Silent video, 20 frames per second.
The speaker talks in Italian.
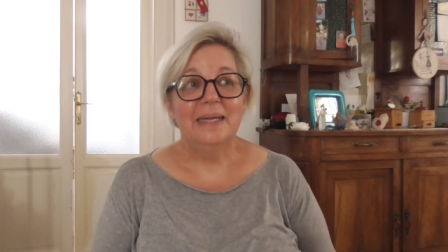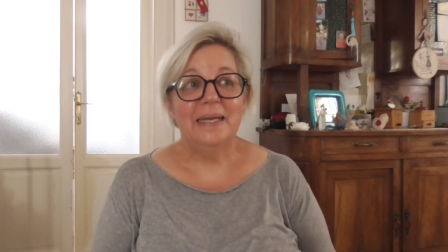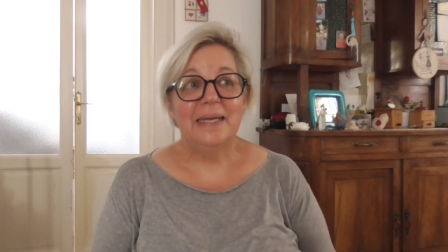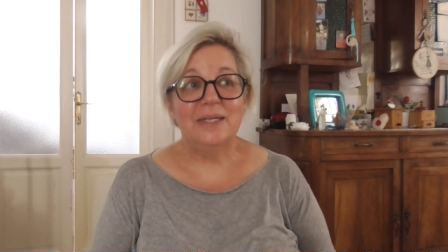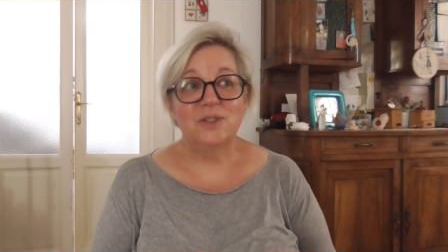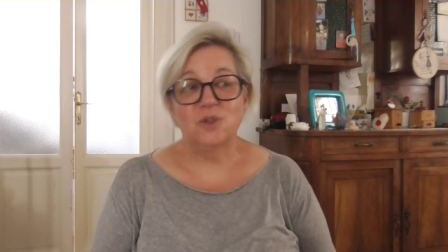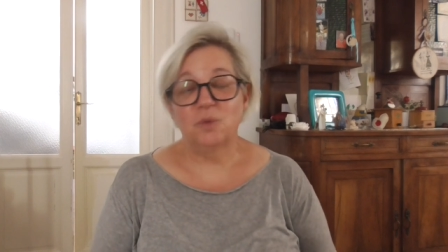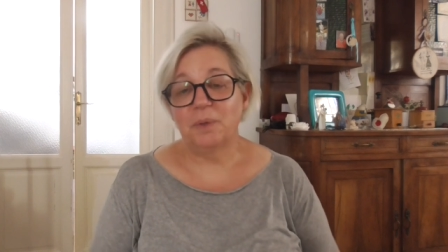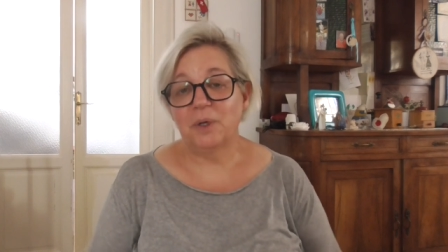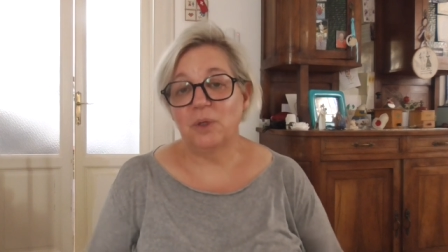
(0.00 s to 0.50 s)

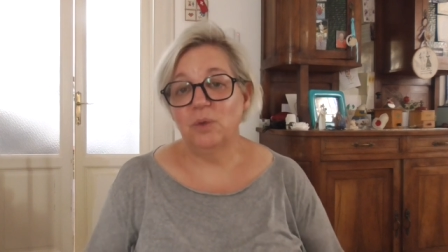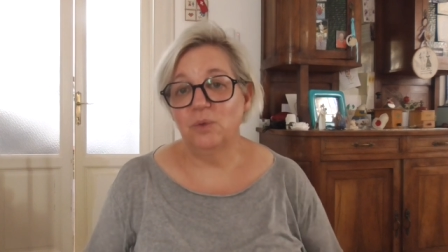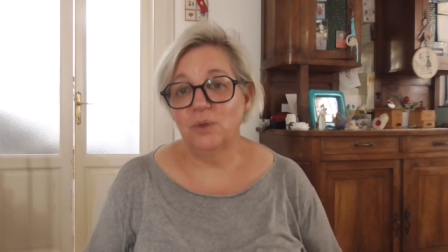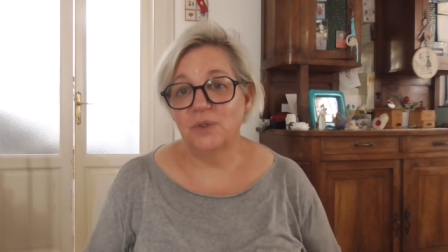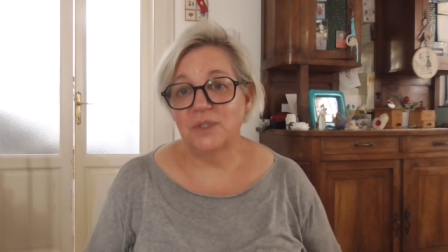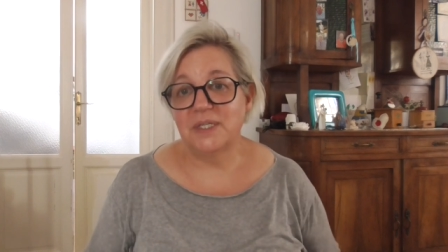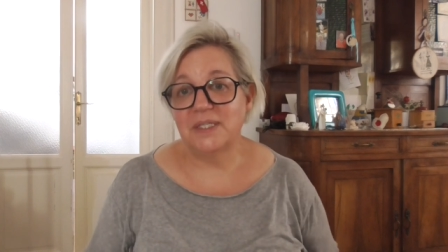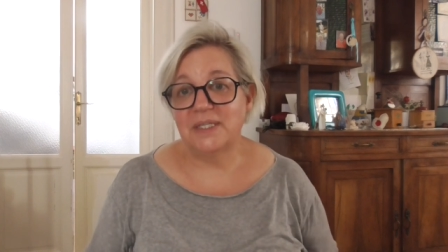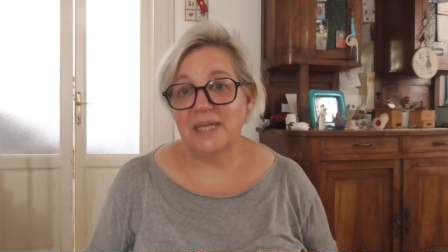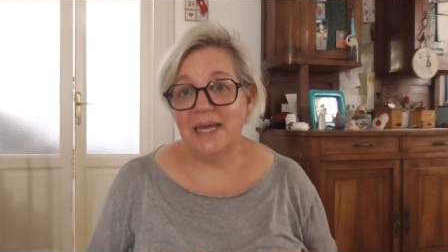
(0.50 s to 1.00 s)
e
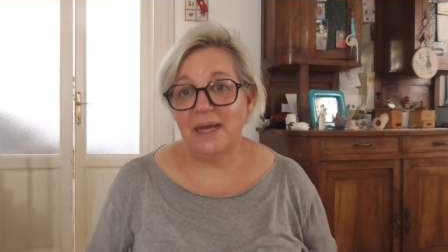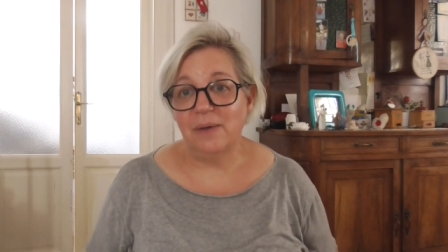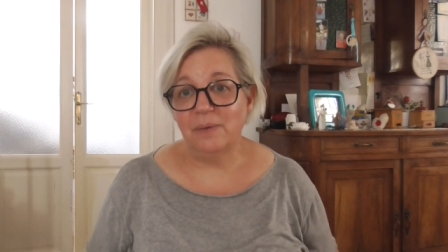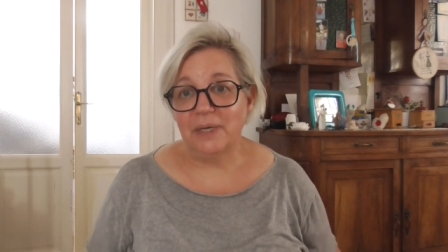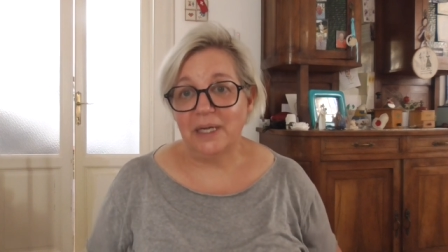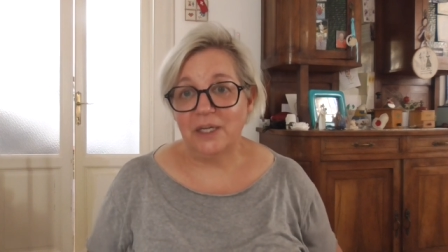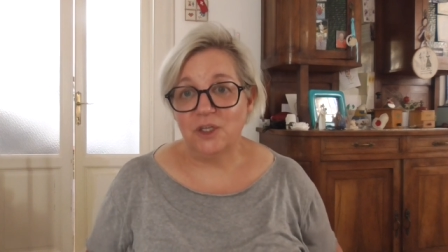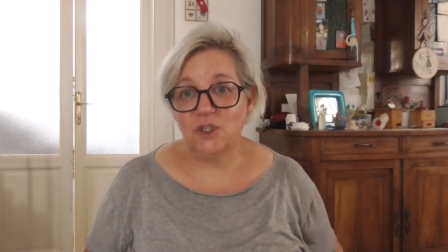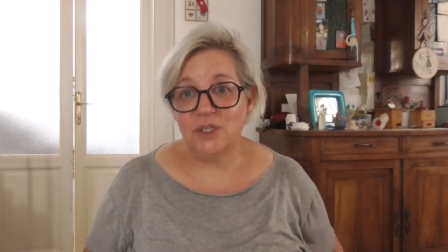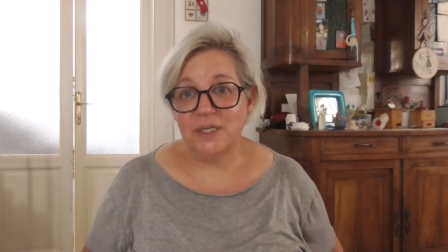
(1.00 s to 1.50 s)
soprattutto se sei a
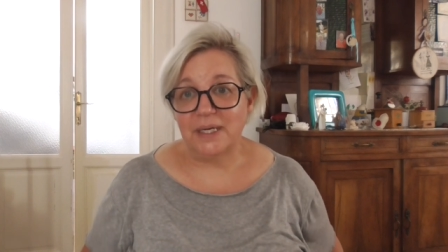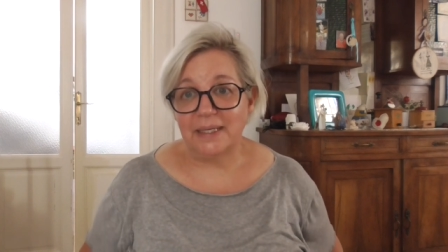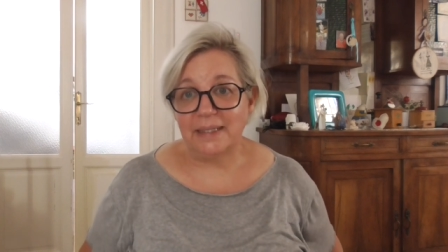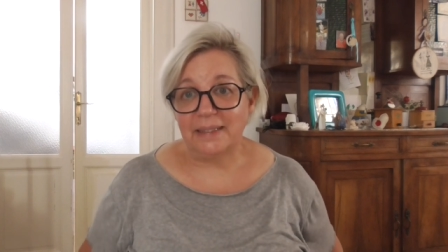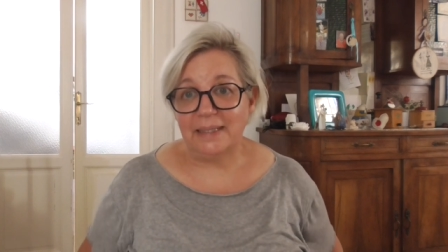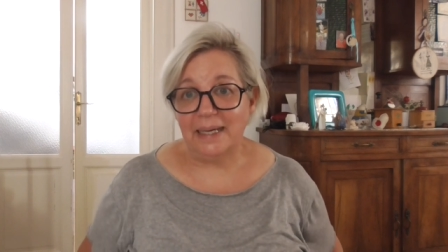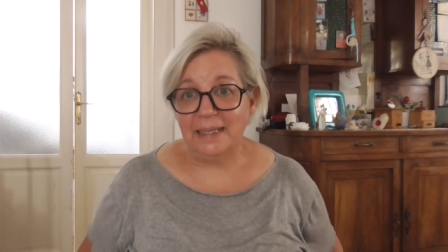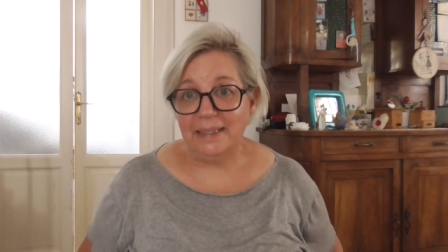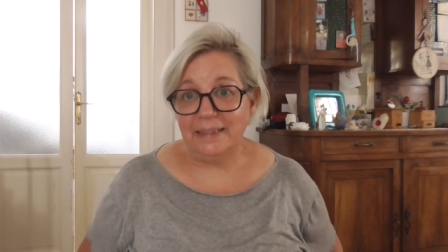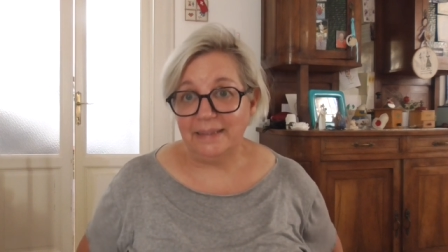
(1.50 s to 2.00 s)
una
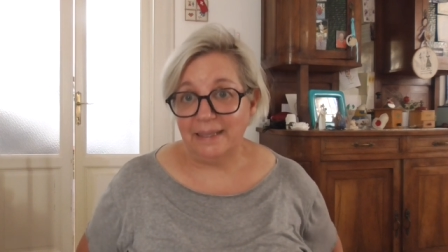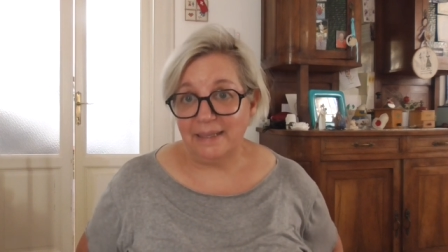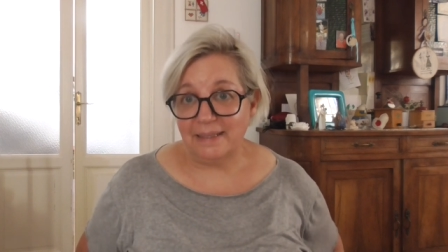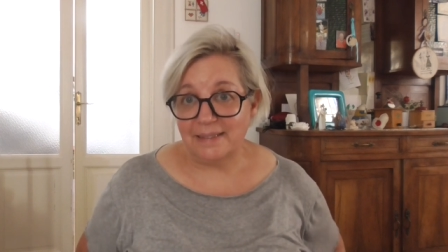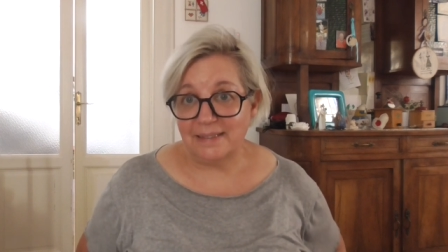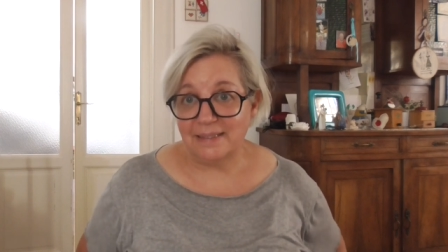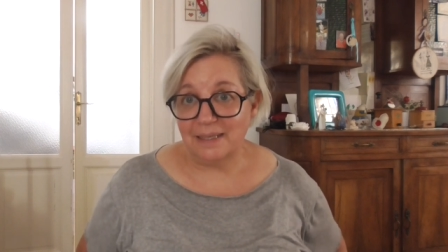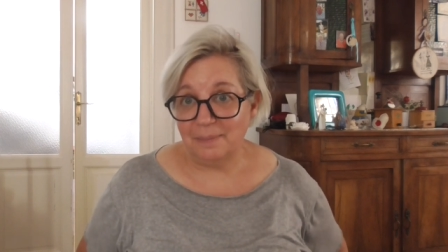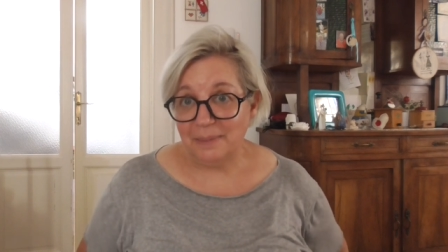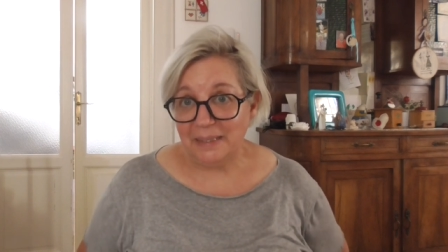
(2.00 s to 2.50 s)
certa
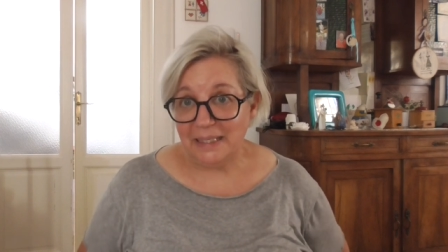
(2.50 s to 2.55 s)
altezza,